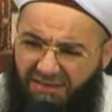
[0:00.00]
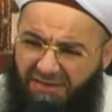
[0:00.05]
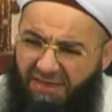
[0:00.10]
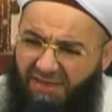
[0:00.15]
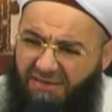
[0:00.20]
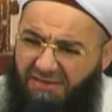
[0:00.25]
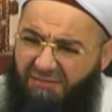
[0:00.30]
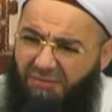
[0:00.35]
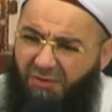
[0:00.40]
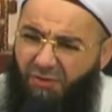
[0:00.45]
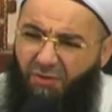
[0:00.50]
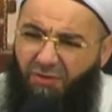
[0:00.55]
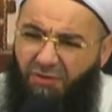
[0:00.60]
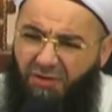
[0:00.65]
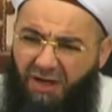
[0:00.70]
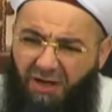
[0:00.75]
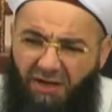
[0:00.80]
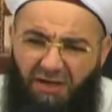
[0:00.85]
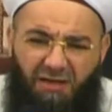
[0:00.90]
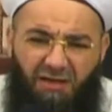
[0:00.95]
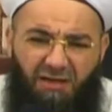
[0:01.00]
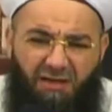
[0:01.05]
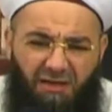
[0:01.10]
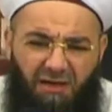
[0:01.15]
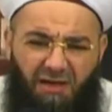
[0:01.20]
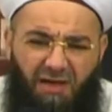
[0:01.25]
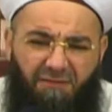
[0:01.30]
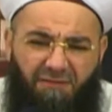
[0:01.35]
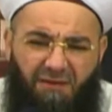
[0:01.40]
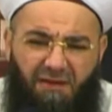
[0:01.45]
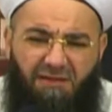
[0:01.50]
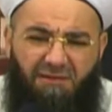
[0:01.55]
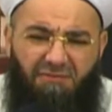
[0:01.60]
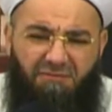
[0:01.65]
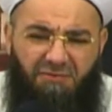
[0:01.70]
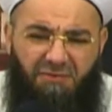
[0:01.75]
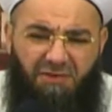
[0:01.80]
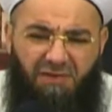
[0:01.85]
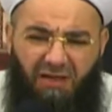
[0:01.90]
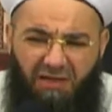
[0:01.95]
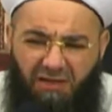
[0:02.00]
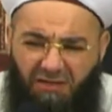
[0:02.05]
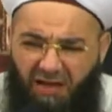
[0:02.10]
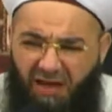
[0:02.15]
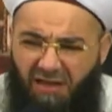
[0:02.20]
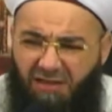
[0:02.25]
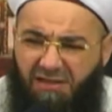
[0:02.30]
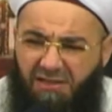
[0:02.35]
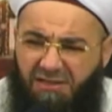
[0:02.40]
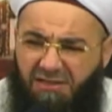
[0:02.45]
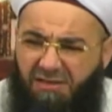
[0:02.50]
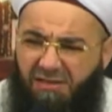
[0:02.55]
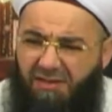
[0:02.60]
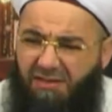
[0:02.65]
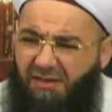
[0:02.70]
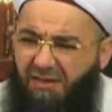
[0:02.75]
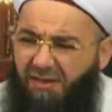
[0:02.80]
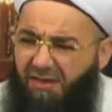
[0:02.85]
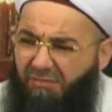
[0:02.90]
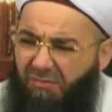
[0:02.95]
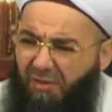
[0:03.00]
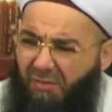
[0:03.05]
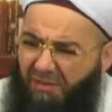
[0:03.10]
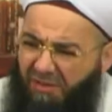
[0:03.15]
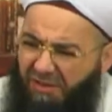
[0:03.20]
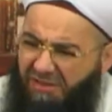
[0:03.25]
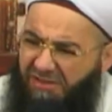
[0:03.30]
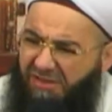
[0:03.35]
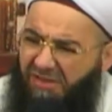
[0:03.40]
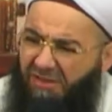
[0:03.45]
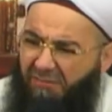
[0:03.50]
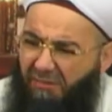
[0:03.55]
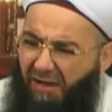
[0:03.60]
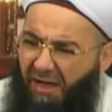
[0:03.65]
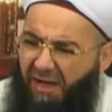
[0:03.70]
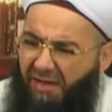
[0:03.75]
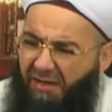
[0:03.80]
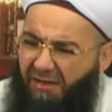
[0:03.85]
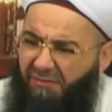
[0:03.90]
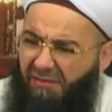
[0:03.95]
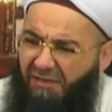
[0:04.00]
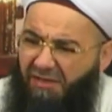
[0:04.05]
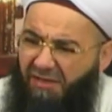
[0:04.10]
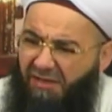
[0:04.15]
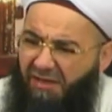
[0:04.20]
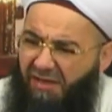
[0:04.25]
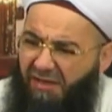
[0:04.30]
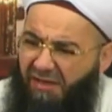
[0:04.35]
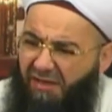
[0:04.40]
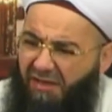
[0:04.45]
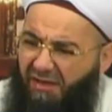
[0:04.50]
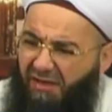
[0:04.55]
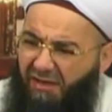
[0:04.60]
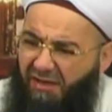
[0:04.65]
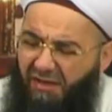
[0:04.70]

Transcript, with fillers: rejimi, o kar, efendim kardeşi bir pislik mahir midir nedir?